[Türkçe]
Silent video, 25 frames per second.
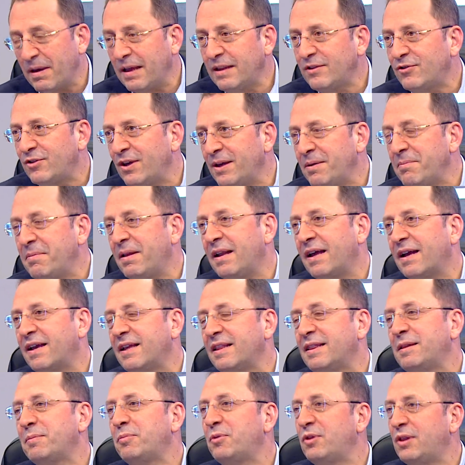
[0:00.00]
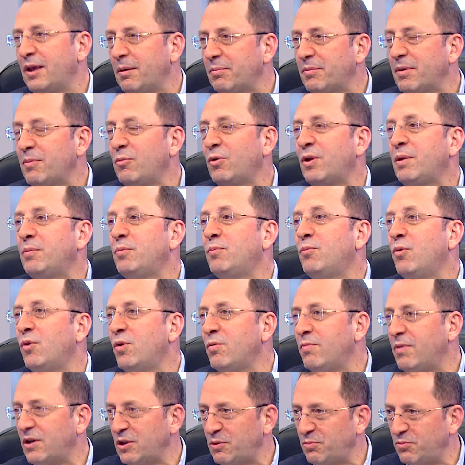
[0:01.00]
Ben şeyi merak ettim. Kitapta böyle bir
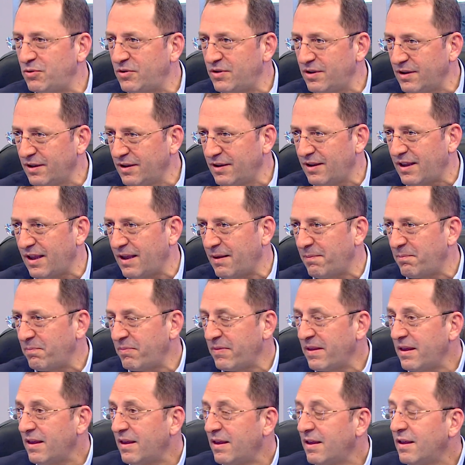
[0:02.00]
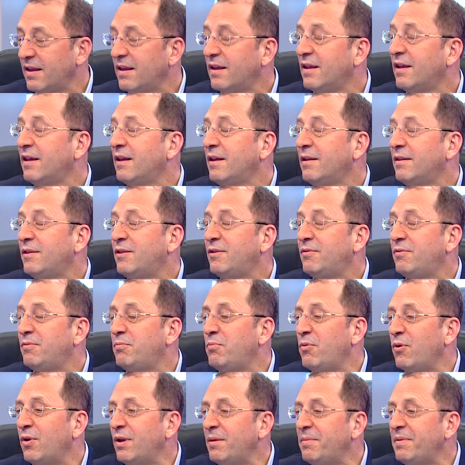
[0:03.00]
bölüm açmışsınız da. Evet.
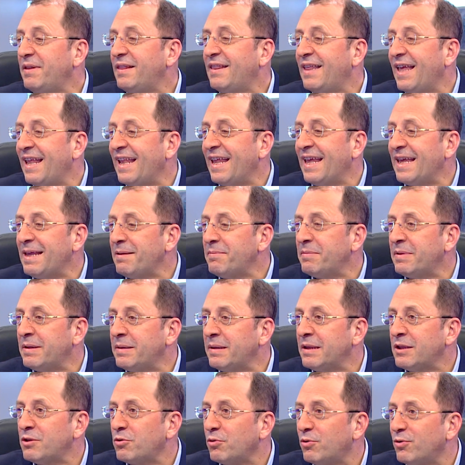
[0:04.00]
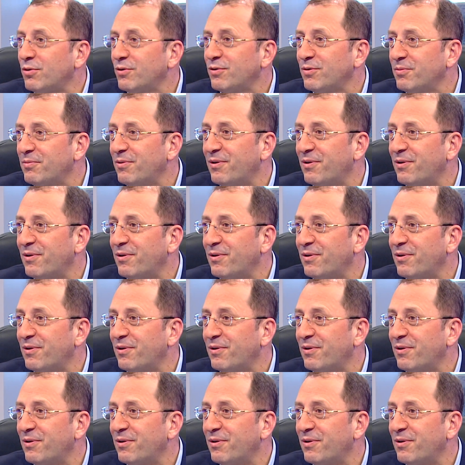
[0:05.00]
Böyle bir deneyiminiz oldu